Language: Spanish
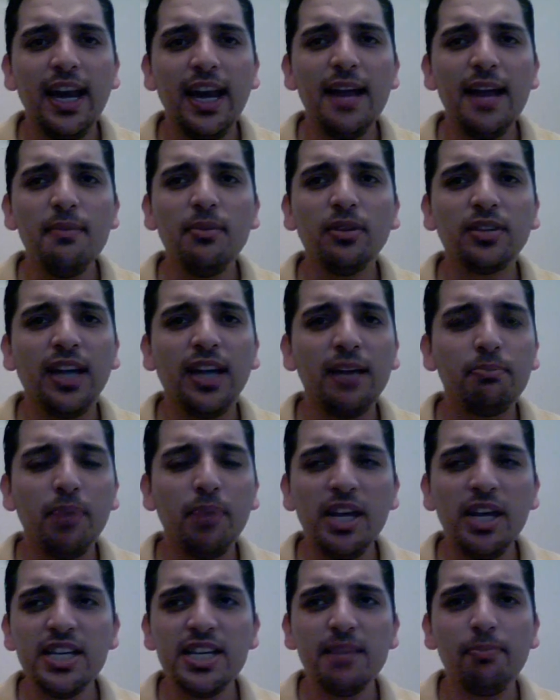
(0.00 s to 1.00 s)
queremos que el
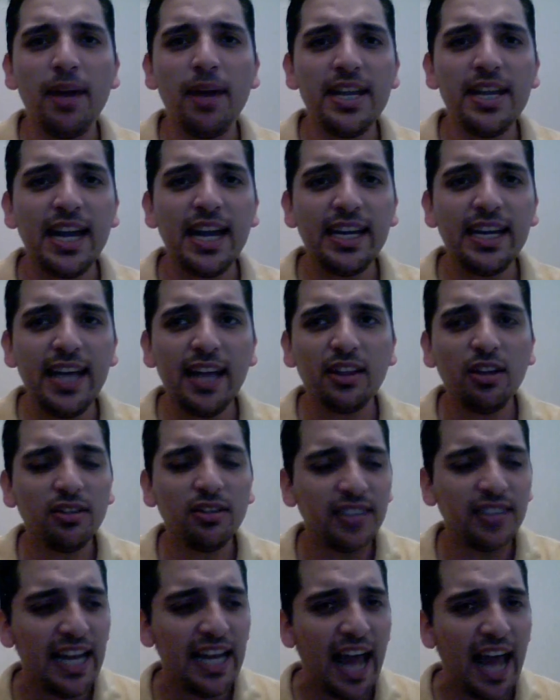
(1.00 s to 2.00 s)
pinche Peña
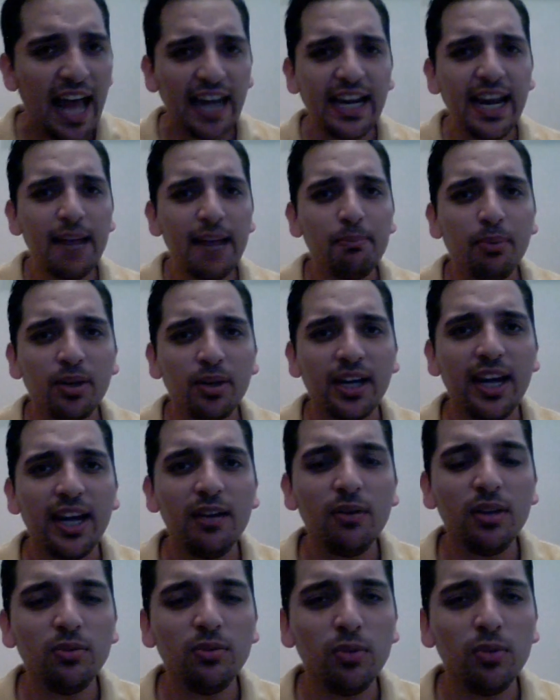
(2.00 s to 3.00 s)
Nieto se largue
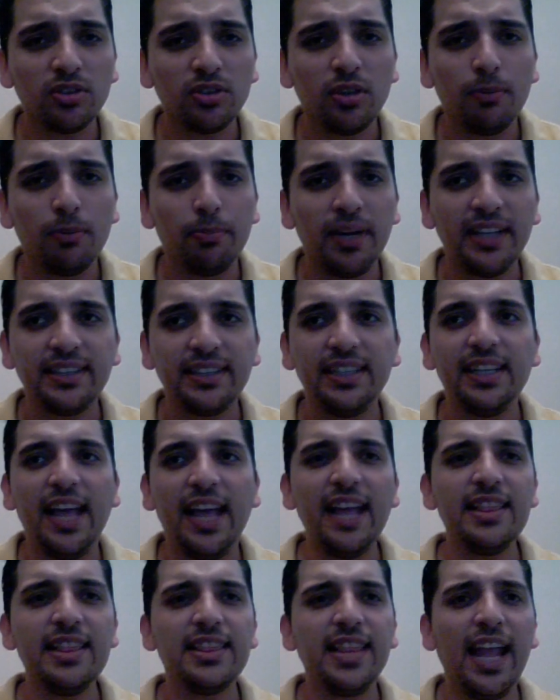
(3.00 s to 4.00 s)
porque no es nuestro
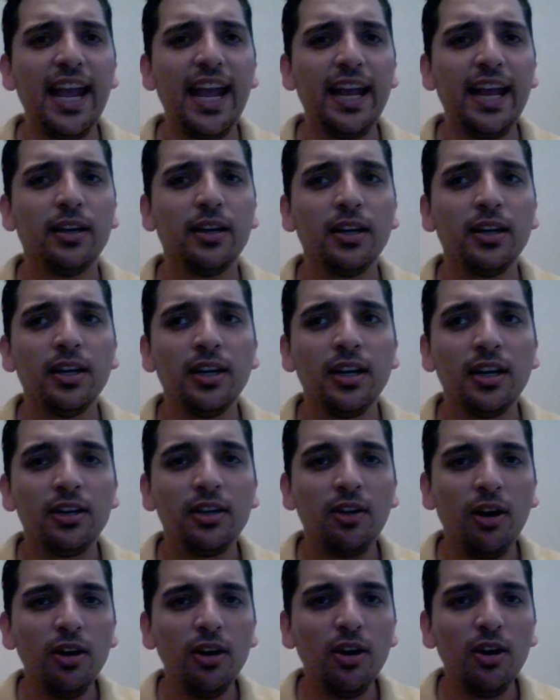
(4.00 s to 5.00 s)
presidente.
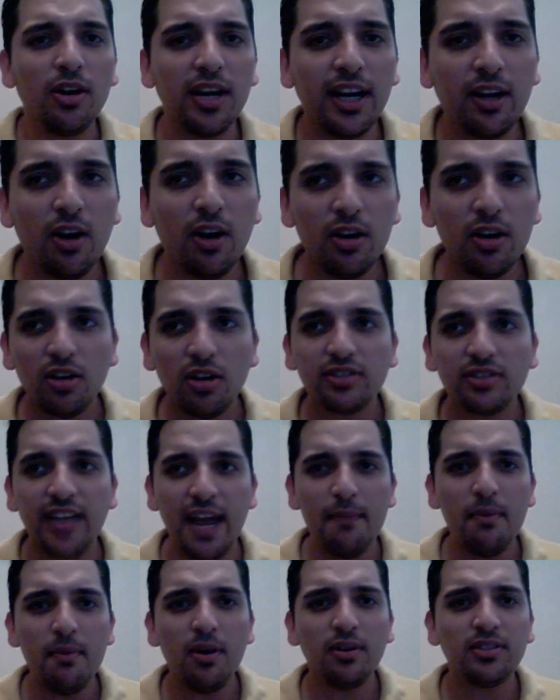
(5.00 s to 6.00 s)
No lo
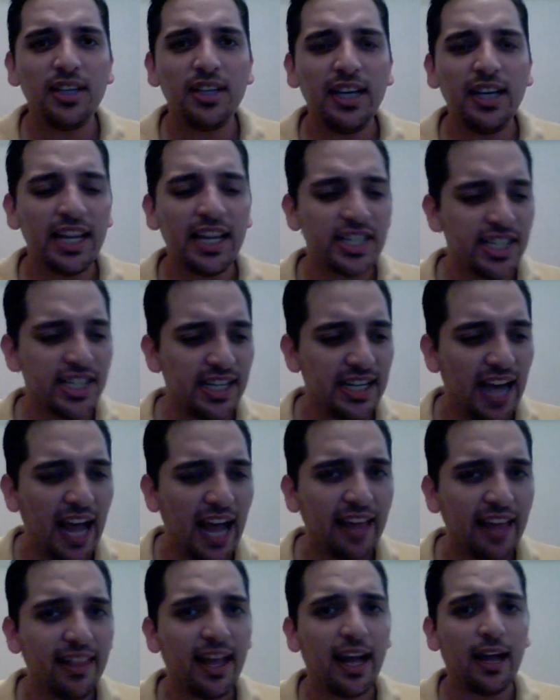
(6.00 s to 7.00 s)
reconocemos y la
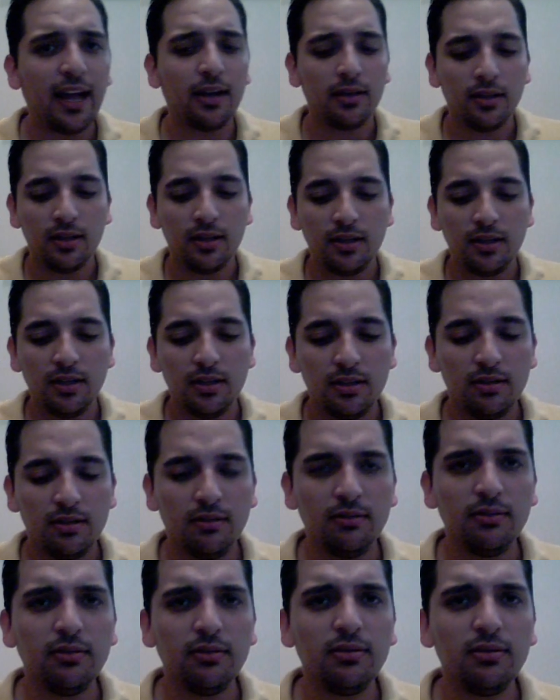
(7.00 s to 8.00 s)
chingada.
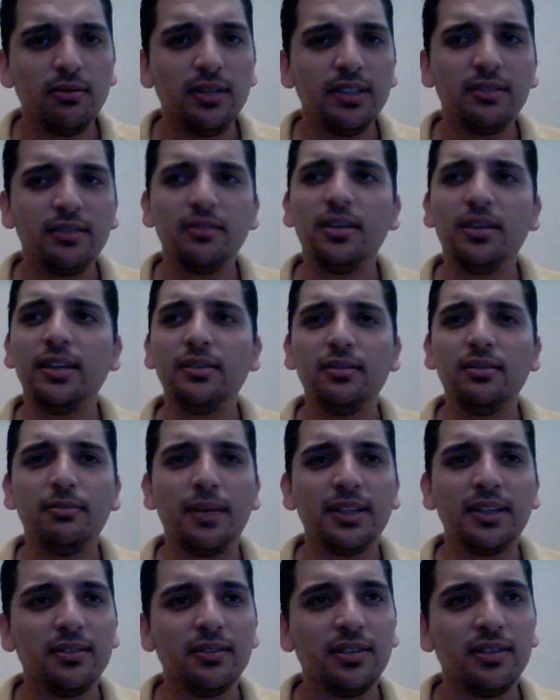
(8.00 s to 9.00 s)
No, eso, esos
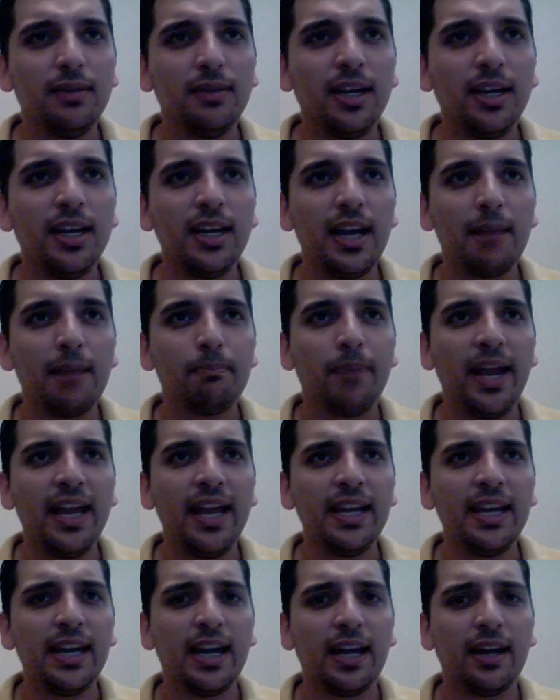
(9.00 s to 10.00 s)
vatos sí valen la
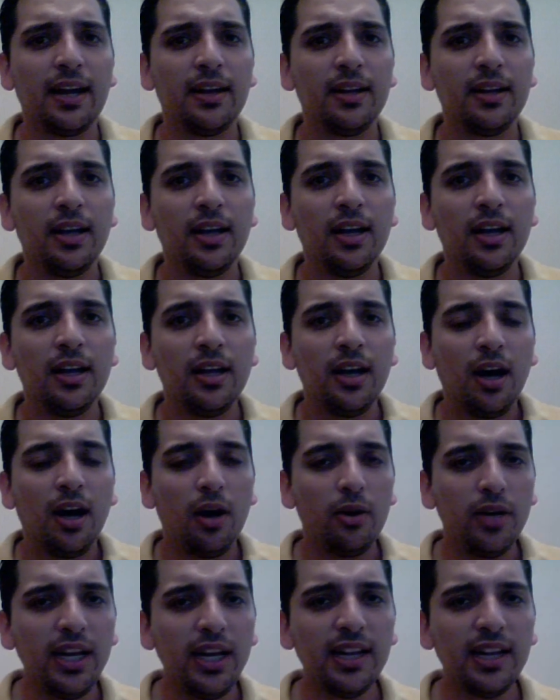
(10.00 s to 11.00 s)
pena.
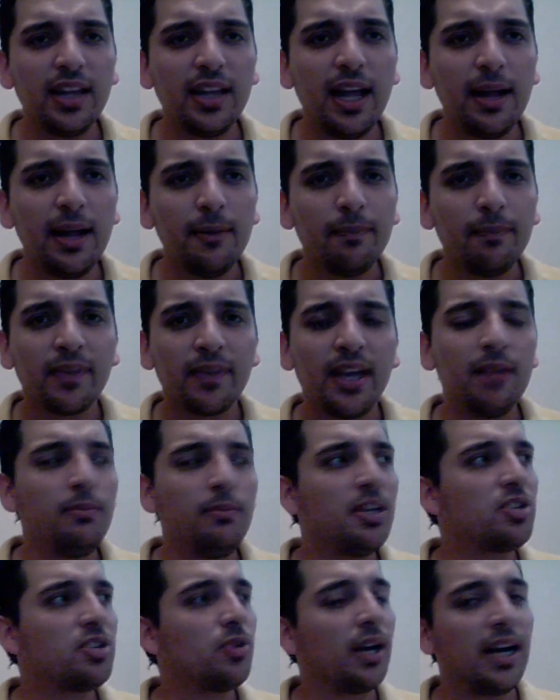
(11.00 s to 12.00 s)
Ahorita
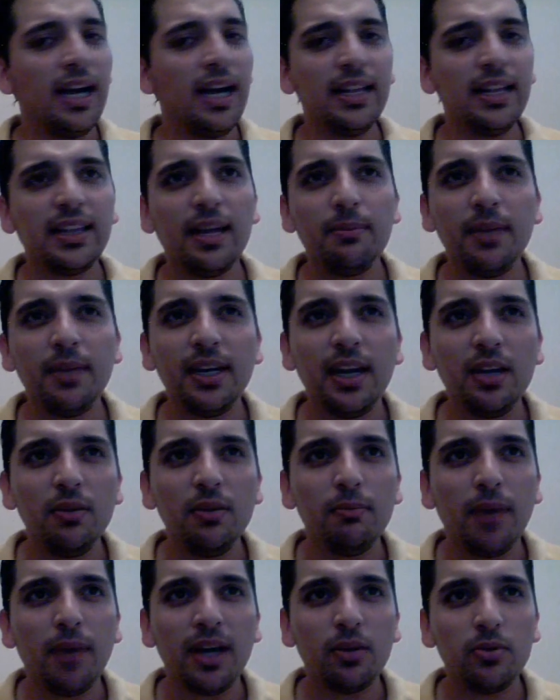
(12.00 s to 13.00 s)
en Michoacán también
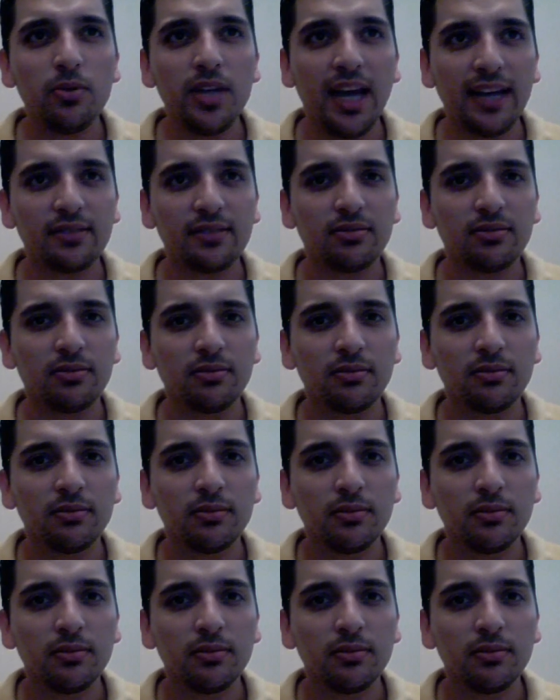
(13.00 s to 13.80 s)
hay un barullazo.